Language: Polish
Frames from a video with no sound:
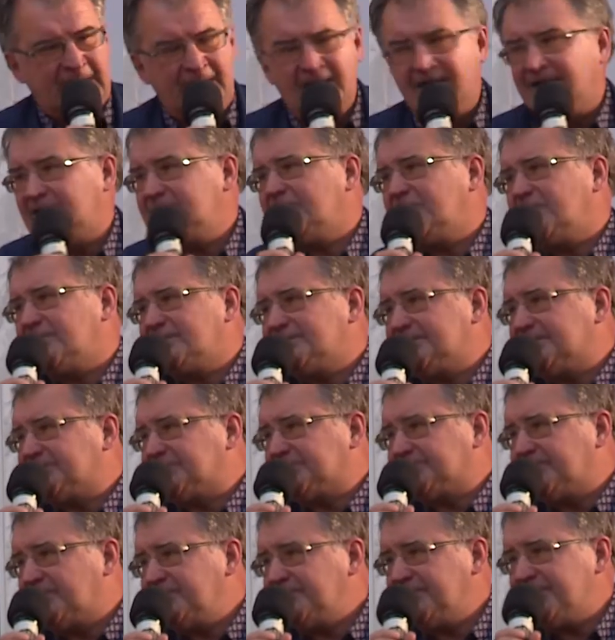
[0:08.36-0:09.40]
Ja tylko chcę
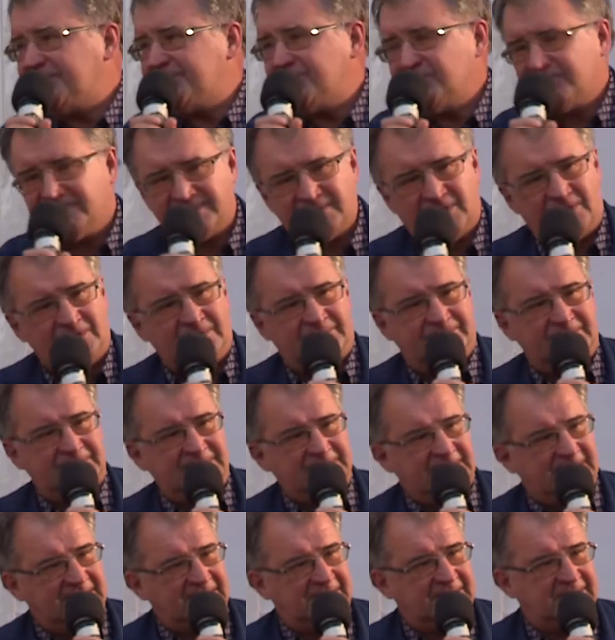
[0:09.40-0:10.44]
przypomnieć Juskowi,
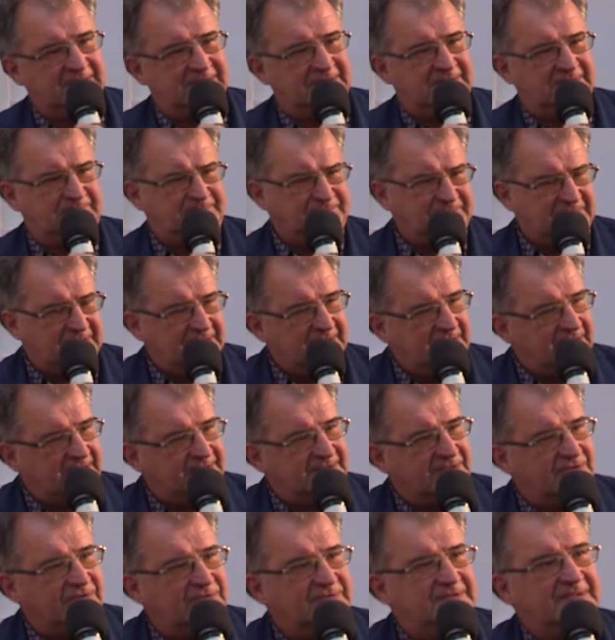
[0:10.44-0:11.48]
jak e, kilka
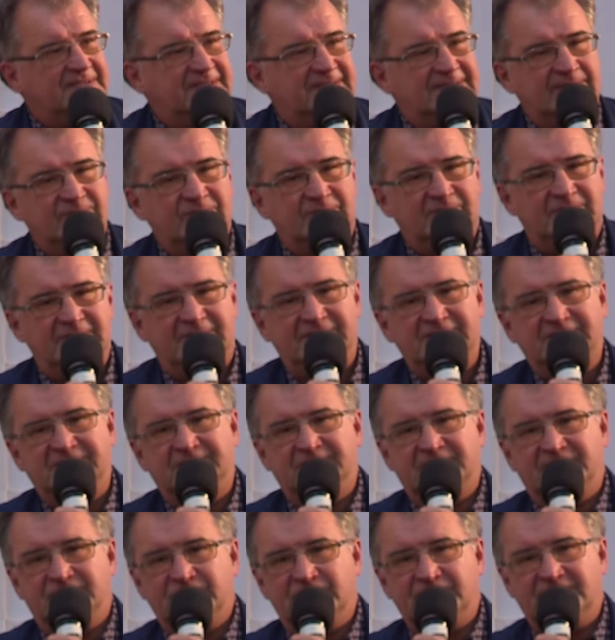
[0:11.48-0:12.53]
tygodni temu
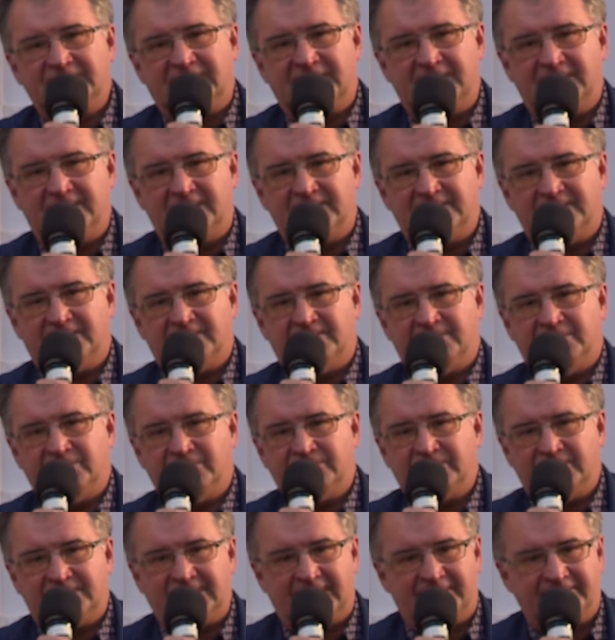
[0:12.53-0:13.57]
byliśmy tutaj, e, był
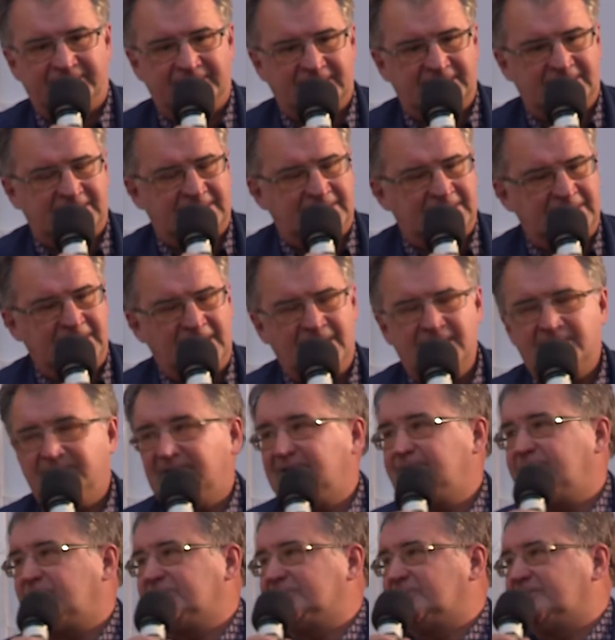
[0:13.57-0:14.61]
tutaj wtedy
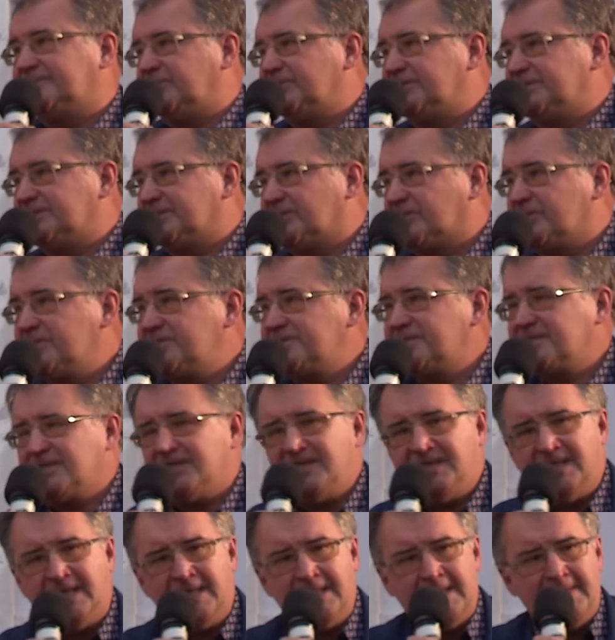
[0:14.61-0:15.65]
pan poseł
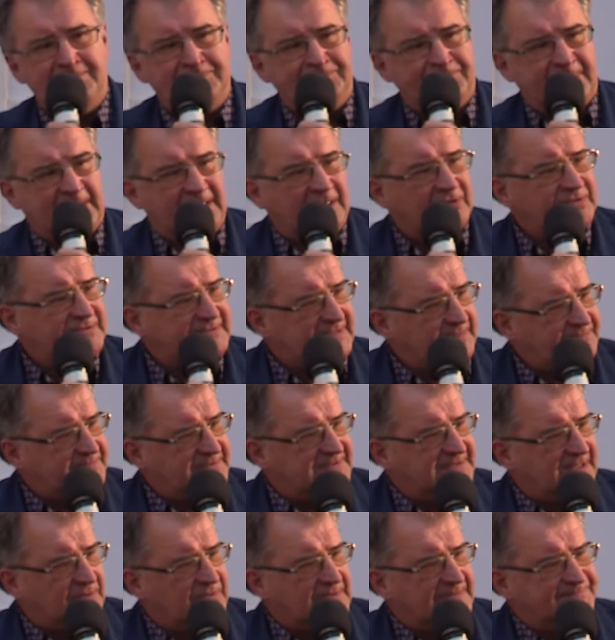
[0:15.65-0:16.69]
Wojciechowski. Ja go
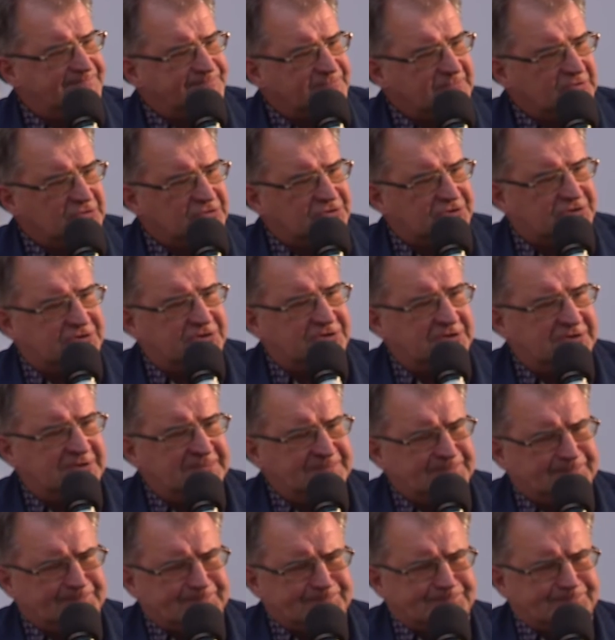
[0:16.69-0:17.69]
zapytałem, czy